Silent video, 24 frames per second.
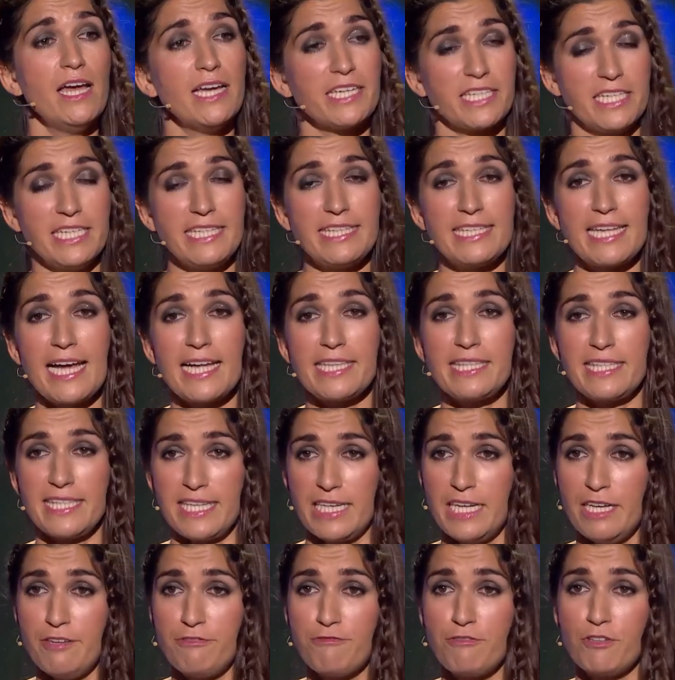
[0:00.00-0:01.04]
qui t'a
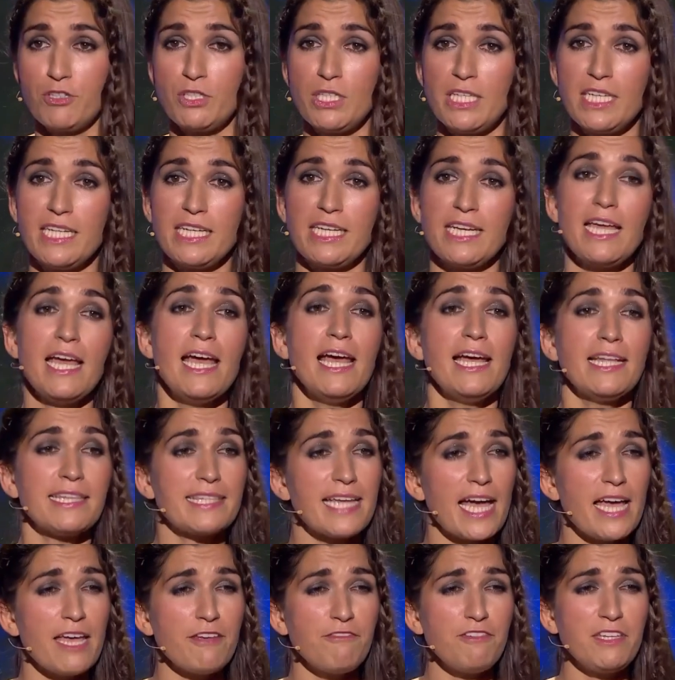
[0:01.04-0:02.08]
téléphoné,
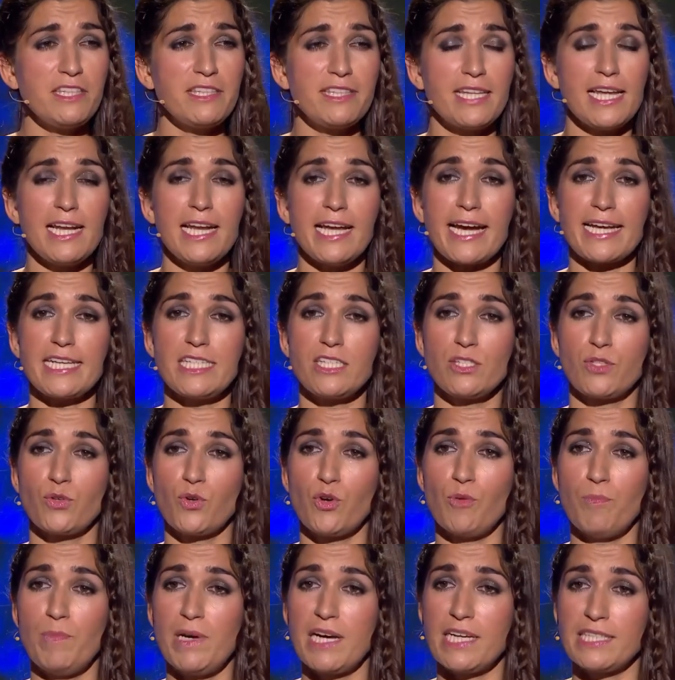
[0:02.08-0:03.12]
t'as évité les
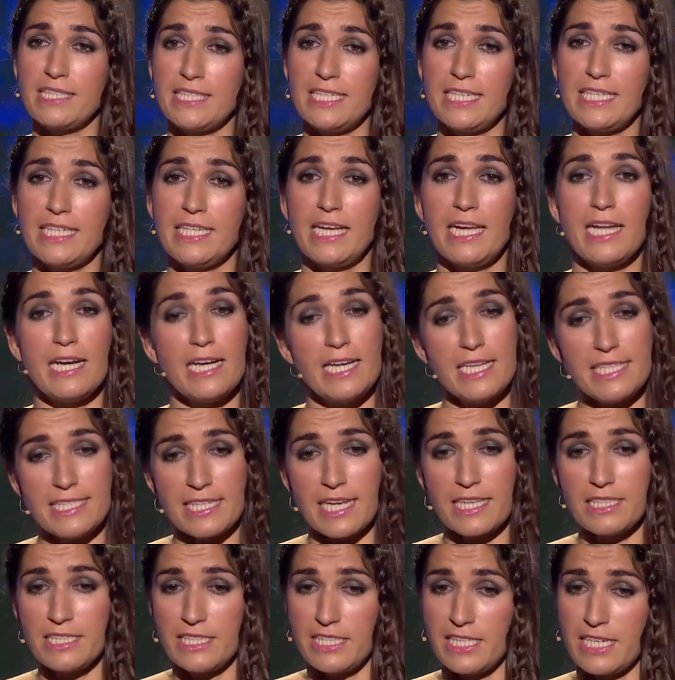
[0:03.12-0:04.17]
restos blindés, les
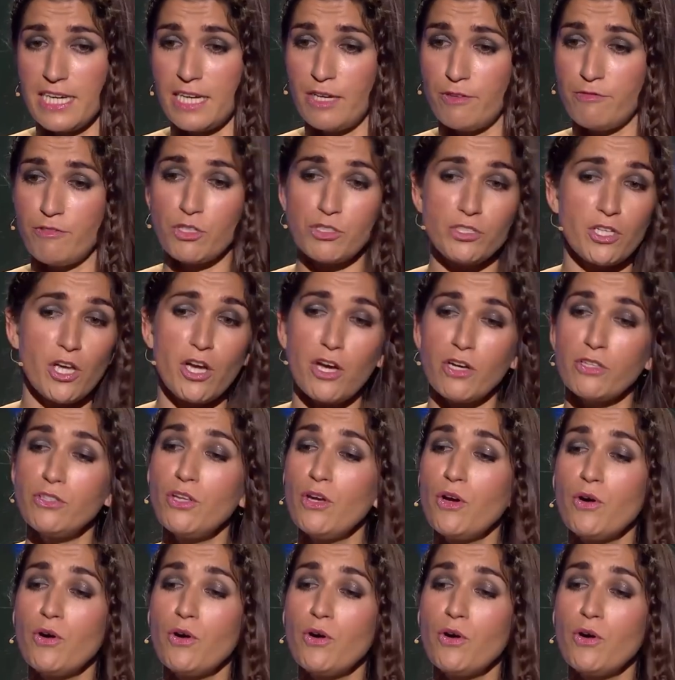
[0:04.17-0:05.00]
Indiens vendeurs de